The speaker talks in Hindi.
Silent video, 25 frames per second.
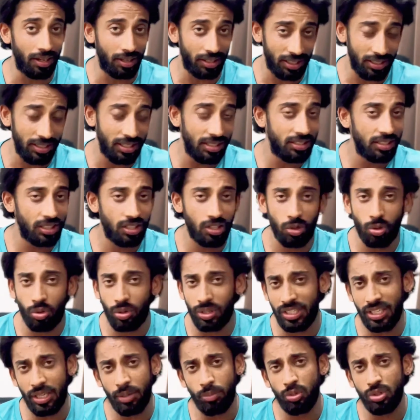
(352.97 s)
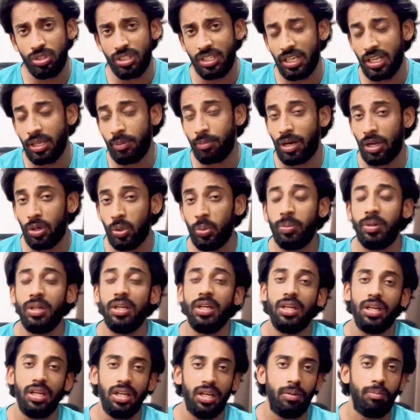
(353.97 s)
किधर से करोगे ये मुझे नहीं
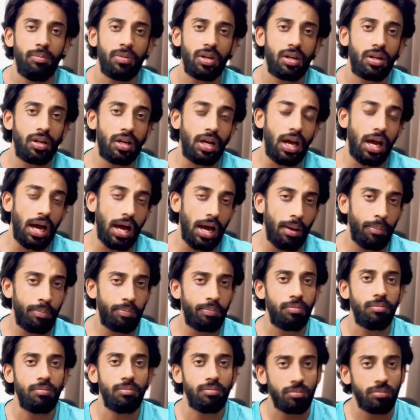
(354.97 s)
मालूम मगर आप